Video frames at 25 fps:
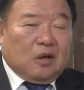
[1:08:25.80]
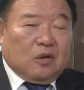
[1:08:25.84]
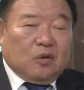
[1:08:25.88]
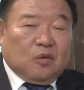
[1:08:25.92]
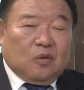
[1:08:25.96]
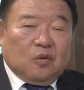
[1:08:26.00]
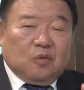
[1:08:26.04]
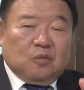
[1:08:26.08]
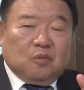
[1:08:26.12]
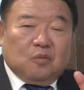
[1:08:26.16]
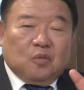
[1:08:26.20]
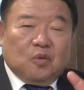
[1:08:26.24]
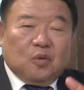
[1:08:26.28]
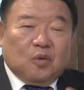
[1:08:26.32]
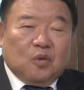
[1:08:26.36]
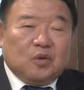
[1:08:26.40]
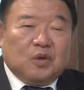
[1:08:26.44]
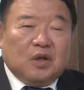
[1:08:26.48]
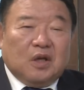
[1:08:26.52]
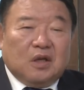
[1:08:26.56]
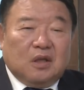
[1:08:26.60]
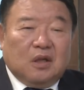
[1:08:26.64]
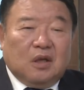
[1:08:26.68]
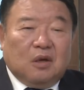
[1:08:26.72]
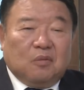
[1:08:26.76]
あの物
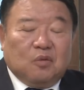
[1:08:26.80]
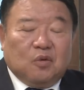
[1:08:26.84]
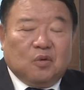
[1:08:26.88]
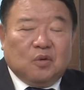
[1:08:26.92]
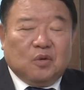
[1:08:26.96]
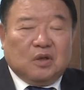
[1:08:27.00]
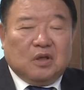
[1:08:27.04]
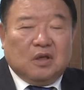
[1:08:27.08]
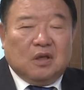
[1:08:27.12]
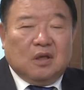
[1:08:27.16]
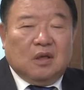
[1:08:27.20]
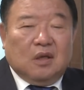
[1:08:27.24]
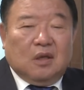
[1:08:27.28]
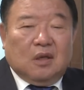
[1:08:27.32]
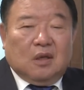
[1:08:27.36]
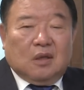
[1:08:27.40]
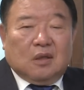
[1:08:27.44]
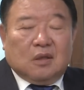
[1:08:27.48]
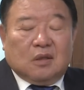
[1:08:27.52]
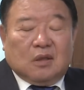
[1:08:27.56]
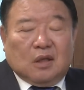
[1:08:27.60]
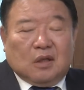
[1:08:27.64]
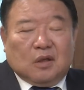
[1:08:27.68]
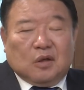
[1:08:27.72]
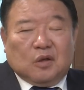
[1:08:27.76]
的なものに、
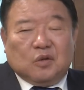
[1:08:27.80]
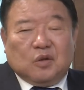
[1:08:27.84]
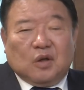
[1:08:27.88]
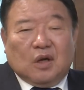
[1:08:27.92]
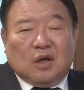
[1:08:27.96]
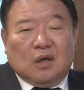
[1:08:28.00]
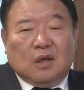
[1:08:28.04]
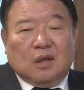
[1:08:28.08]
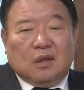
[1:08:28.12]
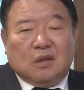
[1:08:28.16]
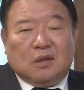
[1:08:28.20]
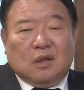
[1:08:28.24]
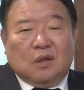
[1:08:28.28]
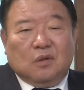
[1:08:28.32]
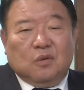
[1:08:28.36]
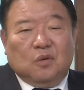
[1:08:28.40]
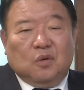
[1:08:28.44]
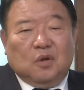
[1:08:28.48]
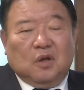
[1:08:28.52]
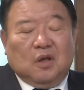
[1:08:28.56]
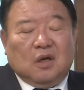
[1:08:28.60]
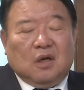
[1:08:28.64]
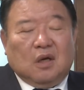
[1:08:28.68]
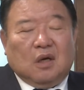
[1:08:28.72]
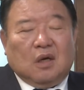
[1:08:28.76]
ただだから天皇
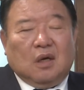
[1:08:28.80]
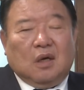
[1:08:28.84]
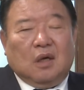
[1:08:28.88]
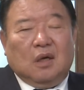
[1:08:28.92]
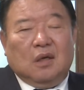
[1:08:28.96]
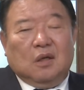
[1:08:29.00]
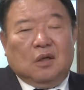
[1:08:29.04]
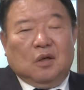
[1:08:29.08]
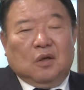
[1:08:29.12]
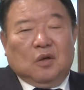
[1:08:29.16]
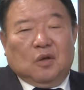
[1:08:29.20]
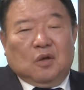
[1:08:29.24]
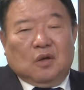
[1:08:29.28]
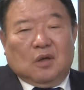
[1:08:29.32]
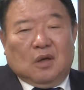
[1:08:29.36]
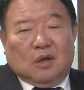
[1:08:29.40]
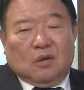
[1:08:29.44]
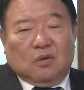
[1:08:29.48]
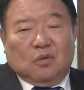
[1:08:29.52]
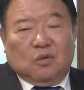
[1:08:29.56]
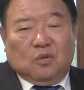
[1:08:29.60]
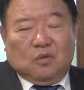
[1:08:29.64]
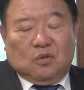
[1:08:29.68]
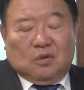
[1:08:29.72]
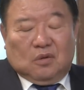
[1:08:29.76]
陛下があ
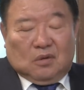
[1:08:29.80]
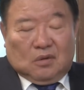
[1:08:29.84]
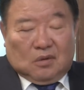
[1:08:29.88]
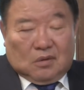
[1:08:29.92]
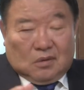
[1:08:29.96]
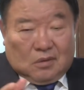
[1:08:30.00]
の